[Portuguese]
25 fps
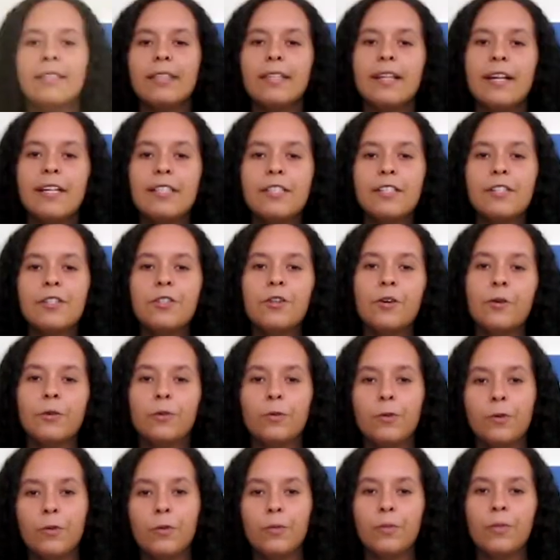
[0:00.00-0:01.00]
13 de
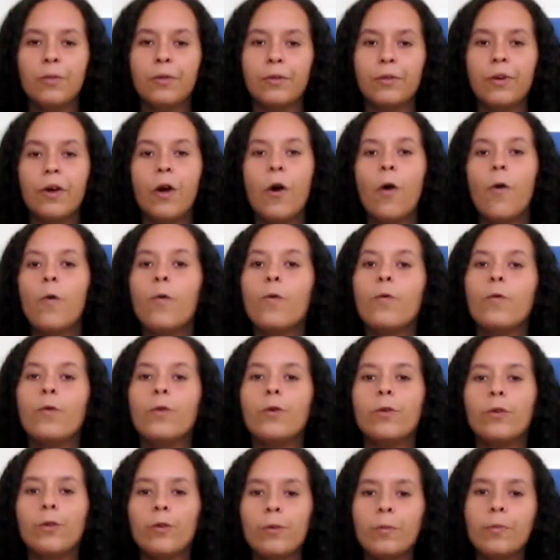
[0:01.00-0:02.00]
outubro, o
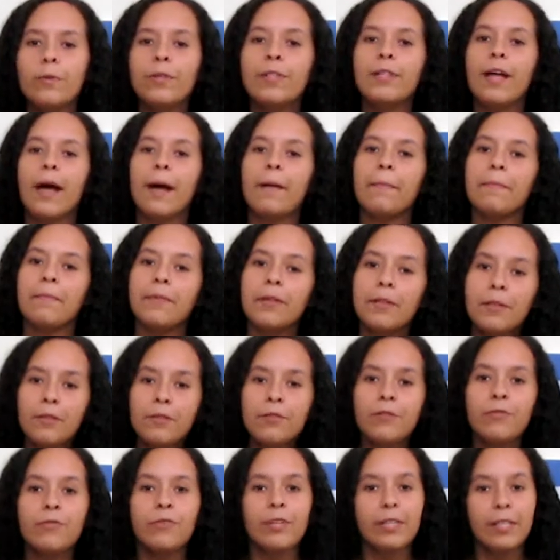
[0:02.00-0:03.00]
Clube
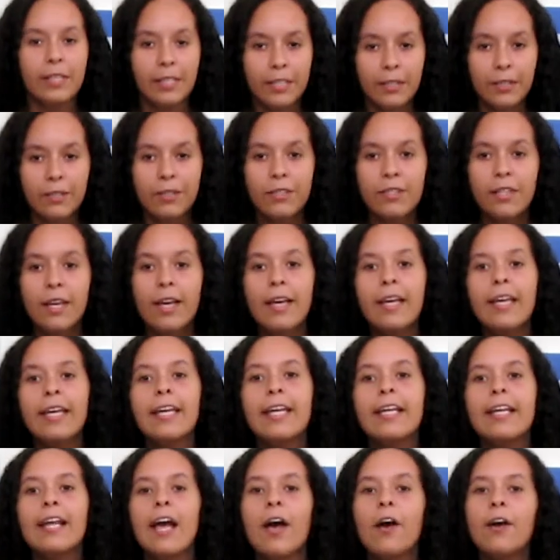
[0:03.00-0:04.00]
Amigos Felinos
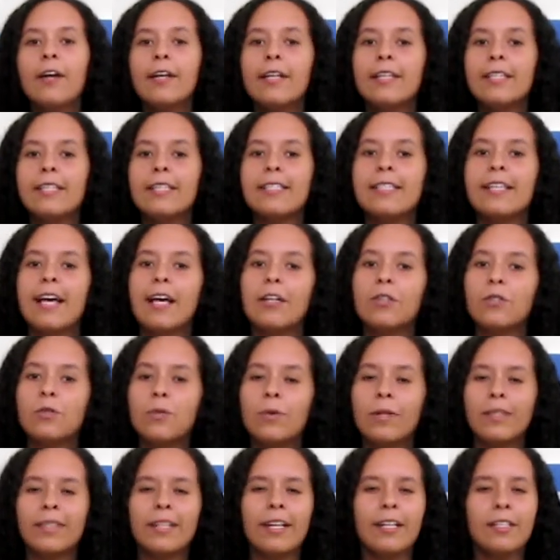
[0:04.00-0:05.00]
irá organizar
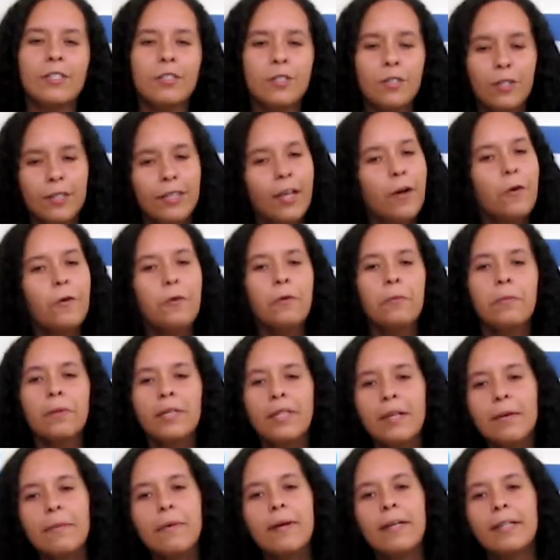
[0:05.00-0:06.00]
sua tradicional
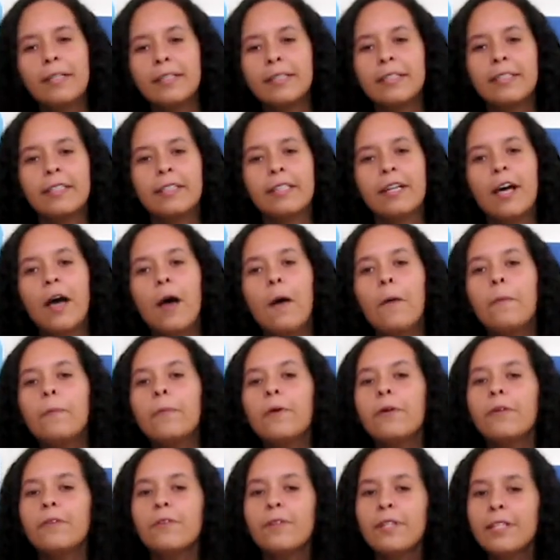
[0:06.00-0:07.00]
comida baiana.
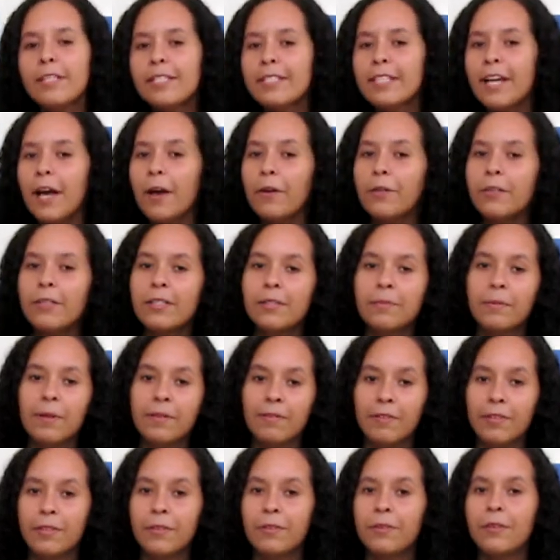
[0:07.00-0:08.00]
Procure já o
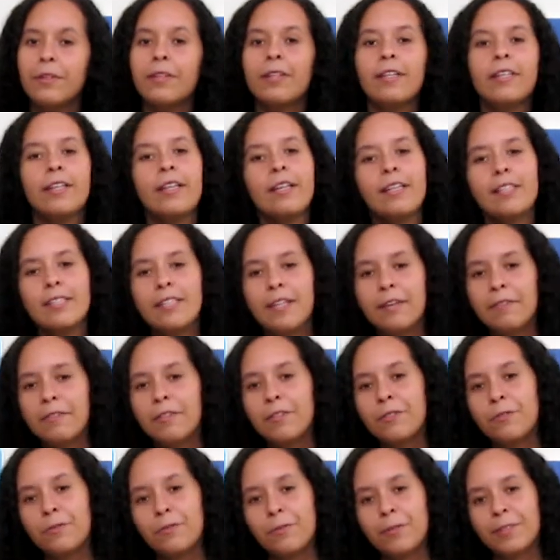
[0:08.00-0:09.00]
desbravador e reserve
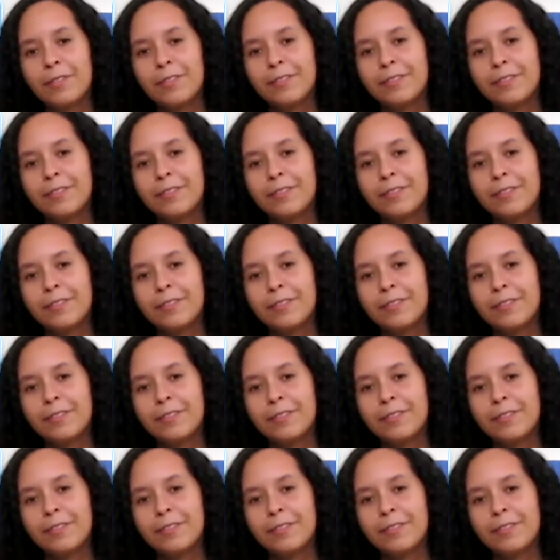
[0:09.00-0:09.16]
a sua.